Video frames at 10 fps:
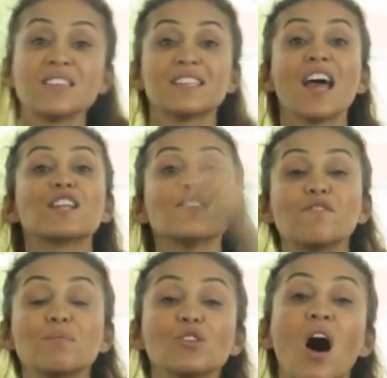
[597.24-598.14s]
dans
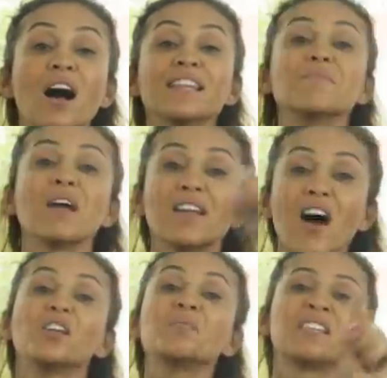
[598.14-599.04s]
ederdim ve bunu
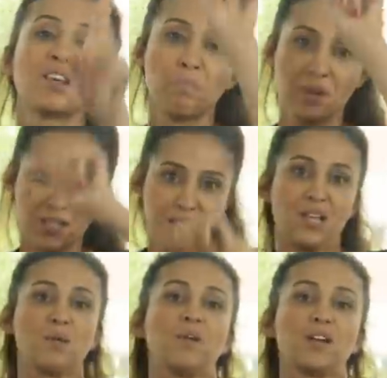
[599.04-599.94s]
annemlerden aldığım kitap
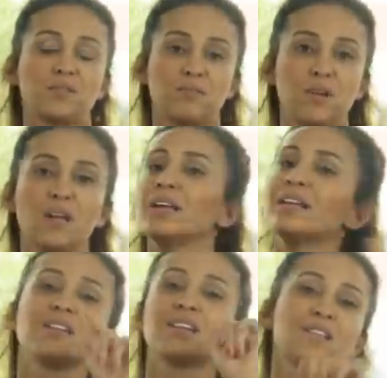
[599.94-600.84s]
parasıyla yapardım.
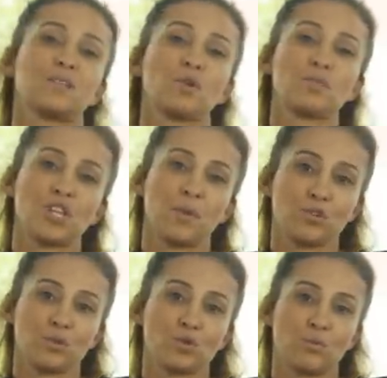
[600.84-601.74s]
İdil Tater'in böyle bir şey
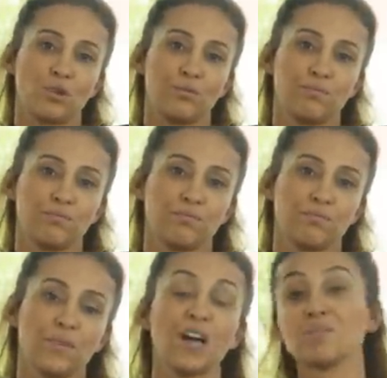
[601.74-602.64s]
yaptığını düşünmüyorum.
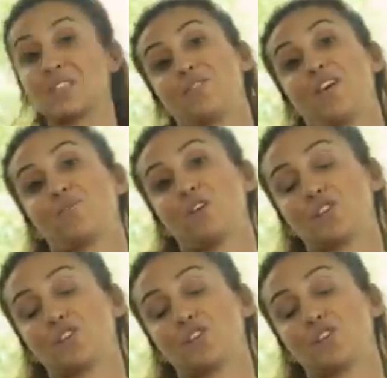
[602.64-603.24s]
Aramızdaki fark